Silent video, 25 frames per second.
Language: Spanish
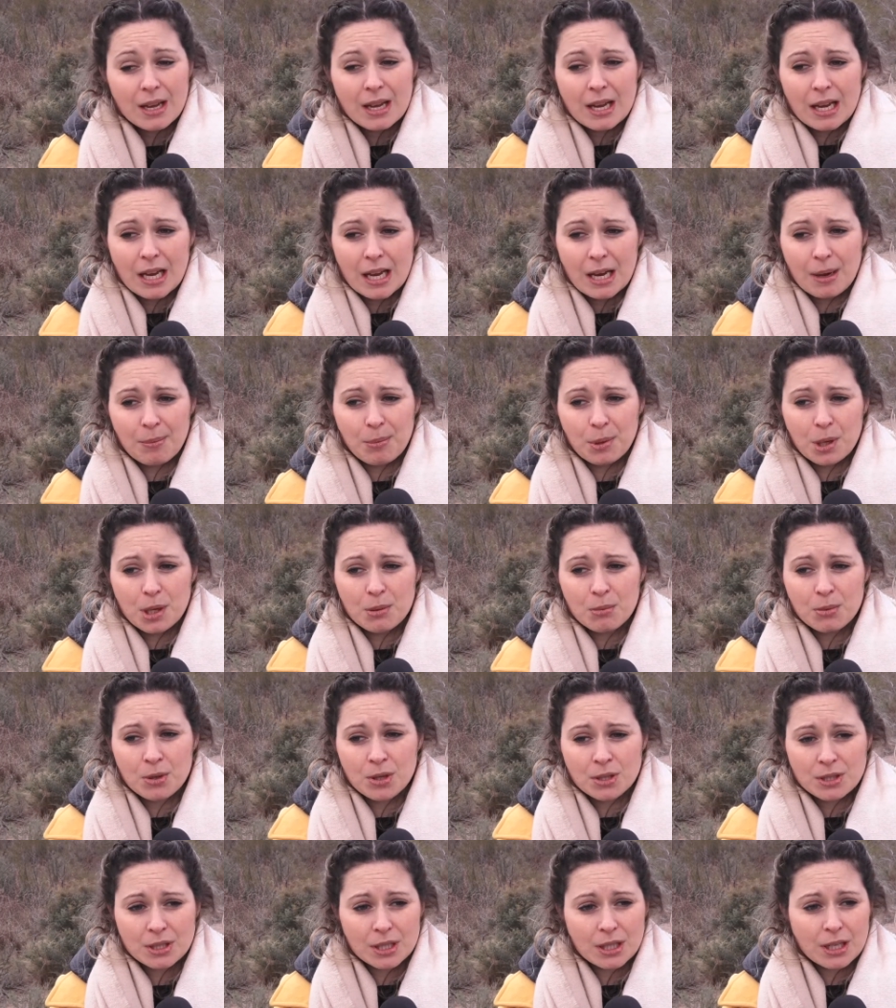Eh,
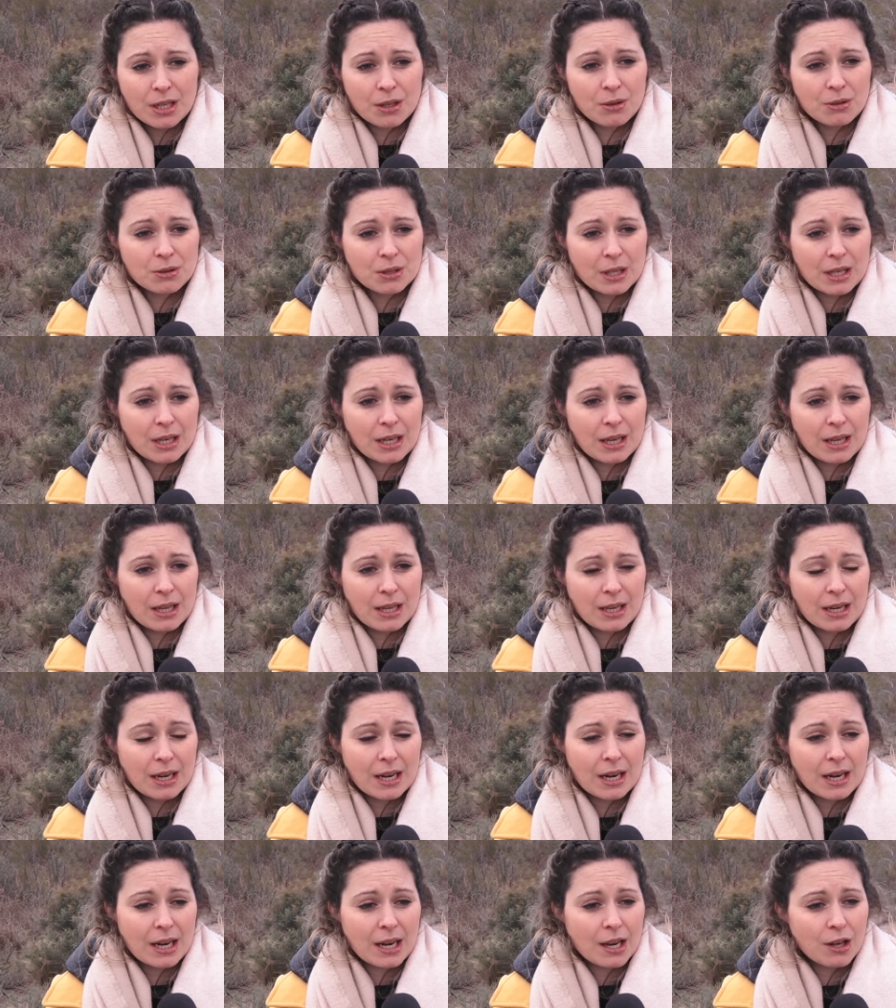podemos decir que nuestra
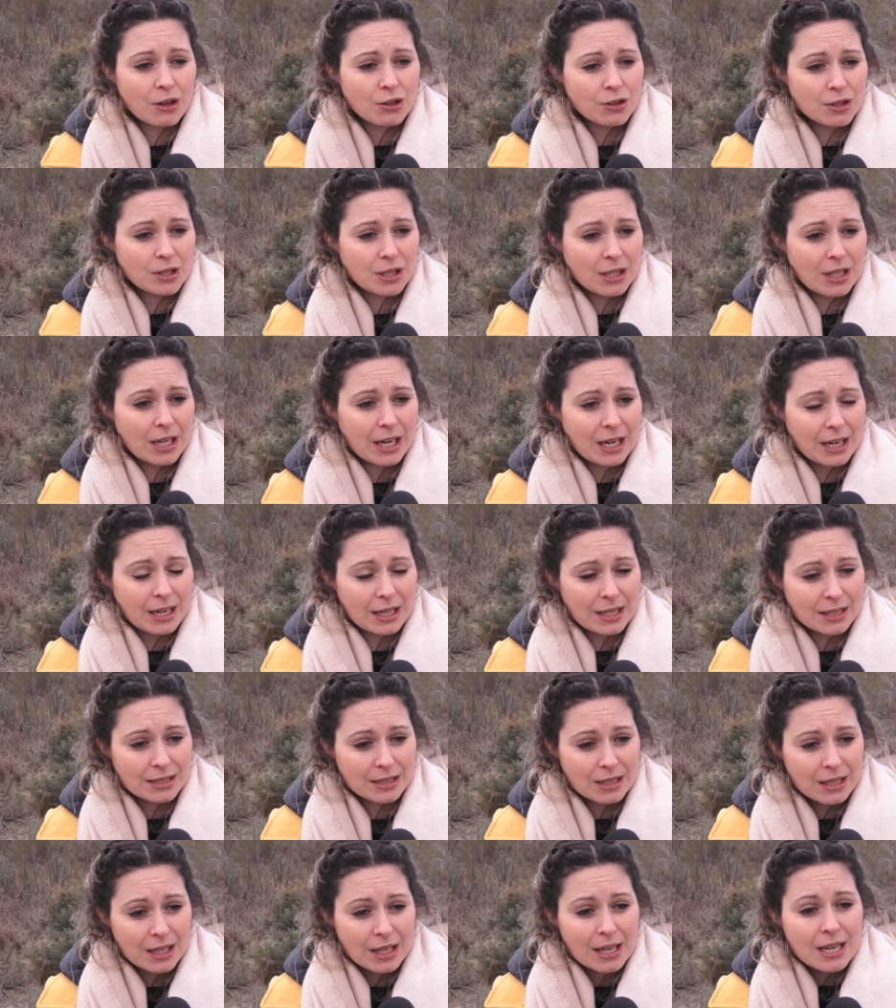cadena de ganados y carnes